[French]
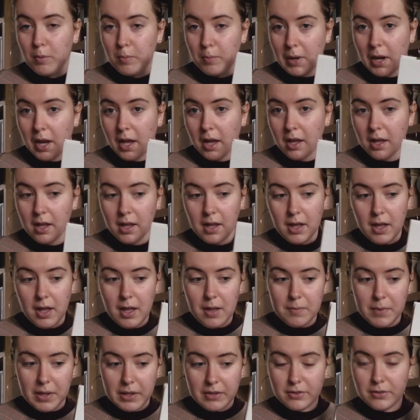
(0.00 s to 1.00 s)
plaire
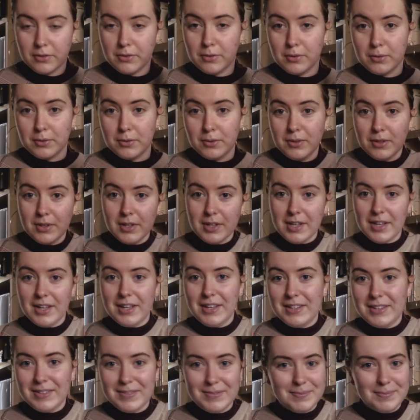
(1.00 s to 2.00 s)
parce que
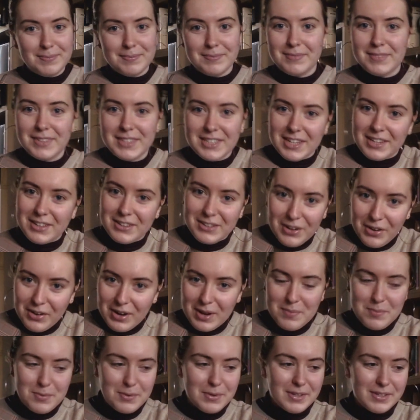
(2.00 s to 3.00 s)
j'adore
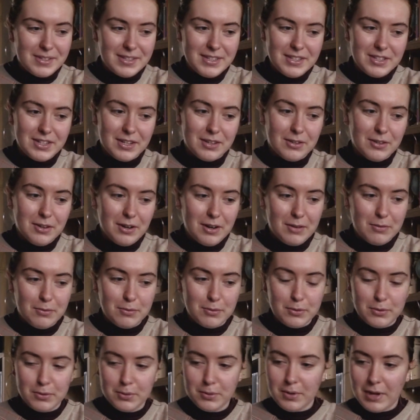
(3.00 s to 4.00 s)
la poésie, j'adore la
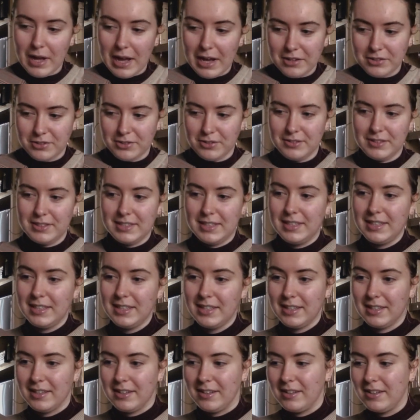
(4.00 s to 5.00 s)
photo
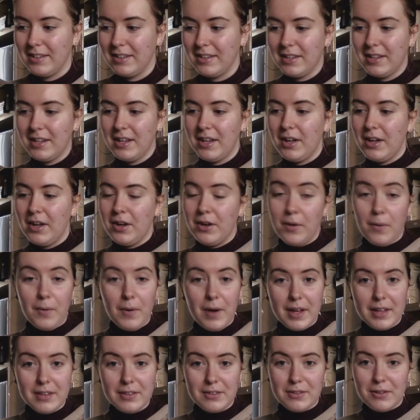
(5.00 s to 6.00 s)
argentique. On
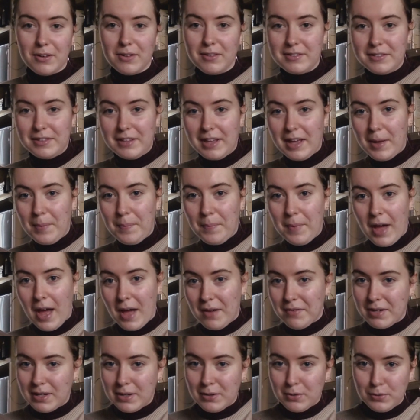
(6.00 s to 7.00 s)
reste dans le thème
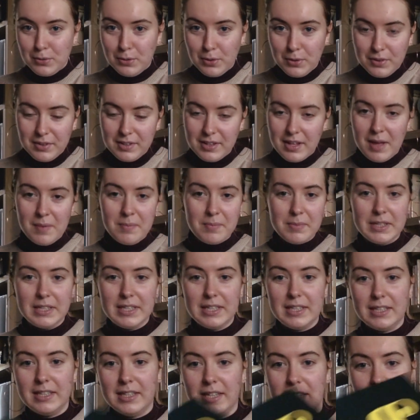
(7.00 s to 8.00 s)
avec le deuxième
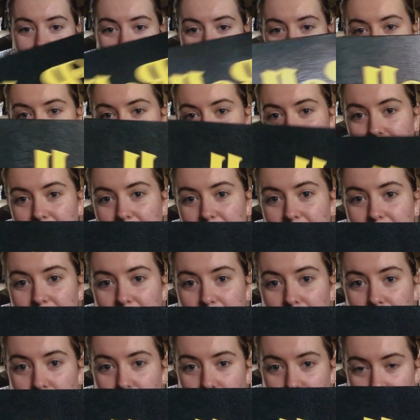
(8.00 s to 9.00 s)
qui est euh,
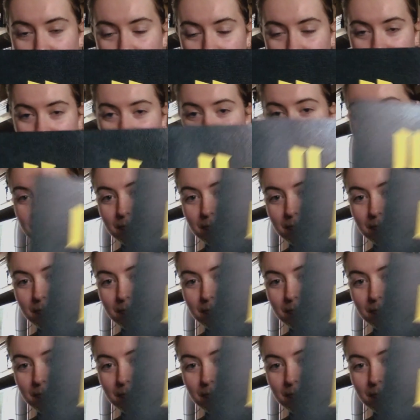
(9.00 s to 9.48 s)
Roll,